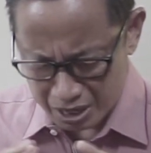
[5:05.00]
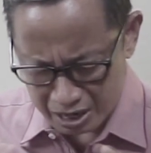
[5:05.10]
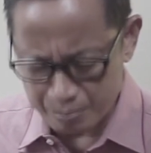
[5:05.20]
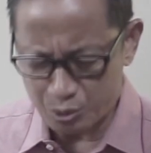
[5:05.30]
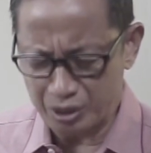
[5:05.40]

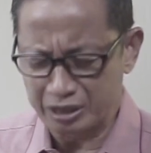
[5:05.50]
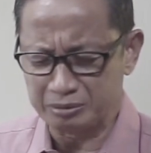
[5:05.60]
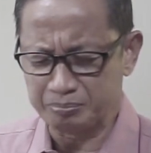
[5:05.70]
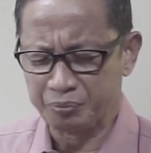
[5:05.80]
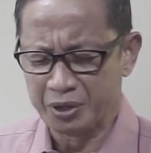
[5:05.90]
pengampunan,
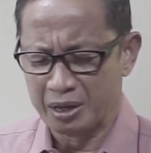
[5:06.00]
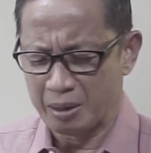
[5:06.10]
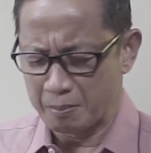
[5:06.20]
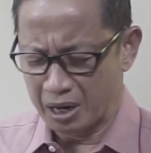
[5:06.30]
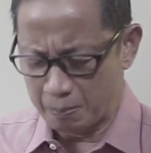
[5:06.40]

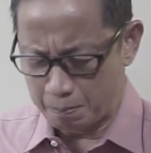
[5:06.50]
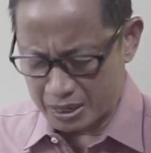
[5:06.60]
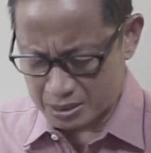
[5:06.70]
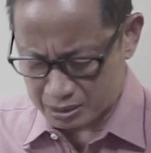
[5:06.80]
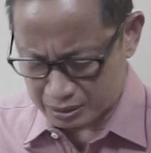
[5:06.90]

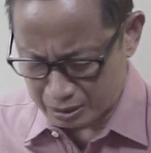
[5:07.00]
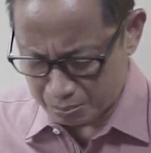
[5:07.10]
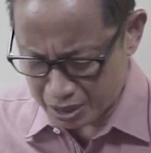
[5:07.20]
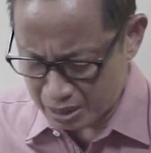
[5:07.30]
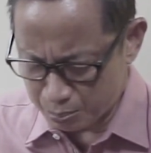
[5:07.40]

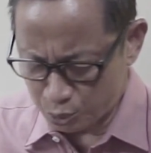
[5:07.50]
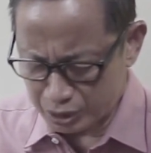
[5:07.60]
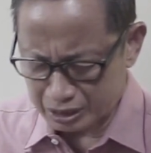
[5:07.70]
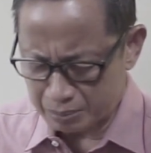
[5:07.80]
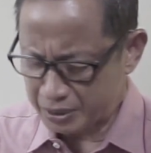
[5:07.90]
melepaskan
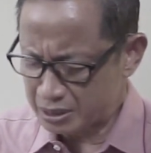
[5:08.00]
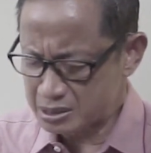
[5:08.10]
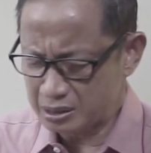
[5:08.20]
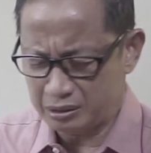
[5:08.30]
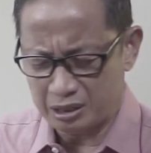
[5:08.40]
pengampunan kepada
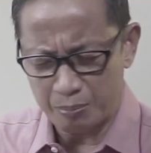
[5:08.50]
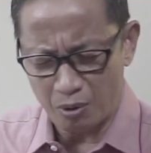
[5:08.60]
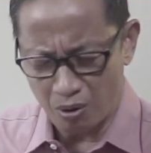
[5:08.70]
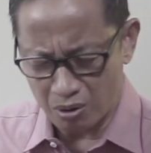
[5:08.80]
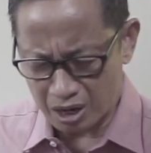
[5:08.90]
setiap
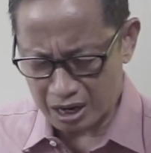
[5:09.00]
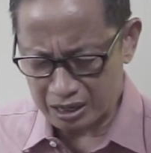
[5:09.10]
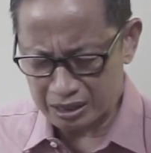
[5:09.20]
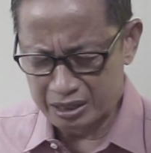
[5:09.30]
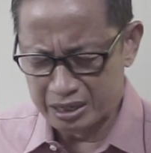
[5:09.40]

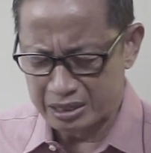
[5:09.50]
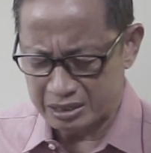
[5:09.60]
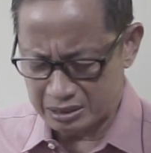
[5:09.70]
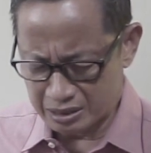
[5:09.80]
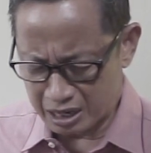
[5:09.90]
orang
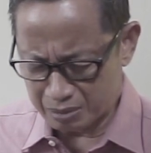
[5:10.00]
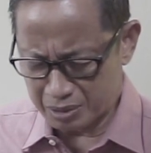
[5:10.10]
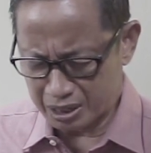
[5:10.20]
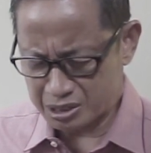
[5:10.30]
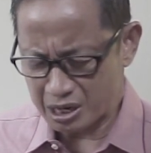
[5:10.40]

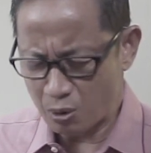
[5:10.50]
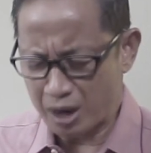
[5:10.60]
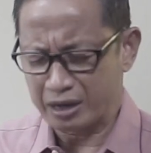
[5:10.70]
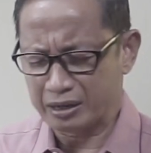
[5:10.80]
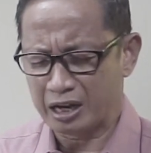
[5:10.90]
yang
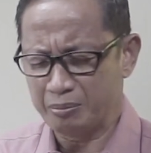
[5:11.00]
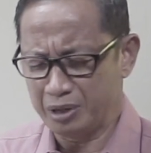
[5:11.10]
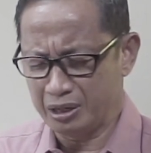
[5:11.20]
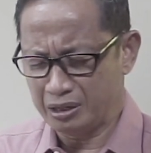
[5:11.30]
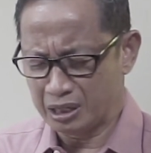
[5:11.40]
mengecewakan
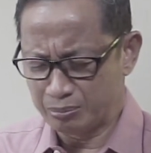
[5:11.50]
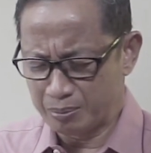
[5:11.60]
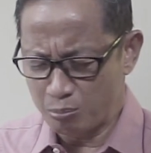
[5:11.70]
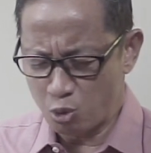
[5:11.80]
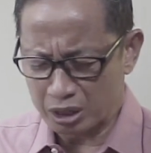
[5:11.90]
kami, yang
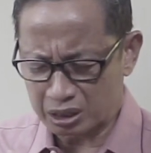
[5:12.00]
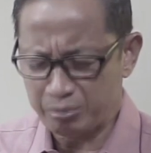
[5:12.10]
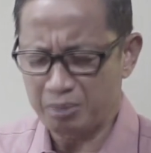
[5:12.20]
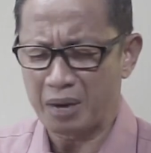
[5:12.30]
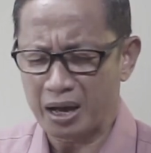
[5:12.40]
membuat
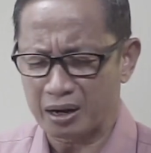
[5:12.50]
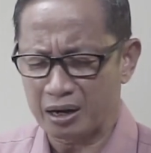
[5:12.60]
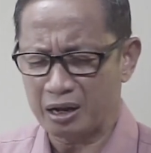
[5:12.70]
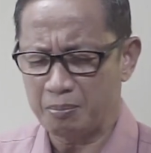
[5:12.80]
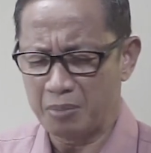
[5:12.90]
kami
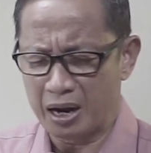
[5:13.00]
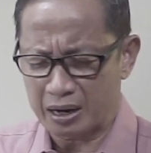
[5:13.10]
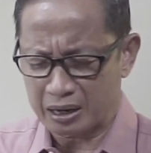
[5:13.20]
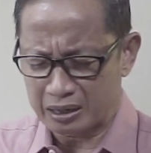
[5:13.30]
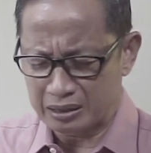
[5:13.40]
marah,
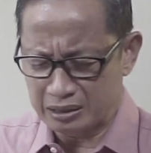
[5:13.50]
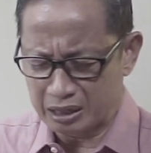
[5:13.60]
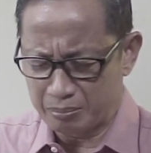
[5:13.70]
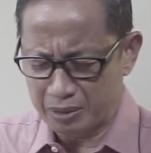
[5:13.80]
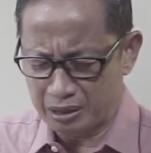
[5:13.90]
bahkan
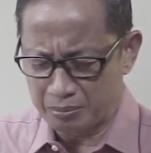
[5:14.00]
yang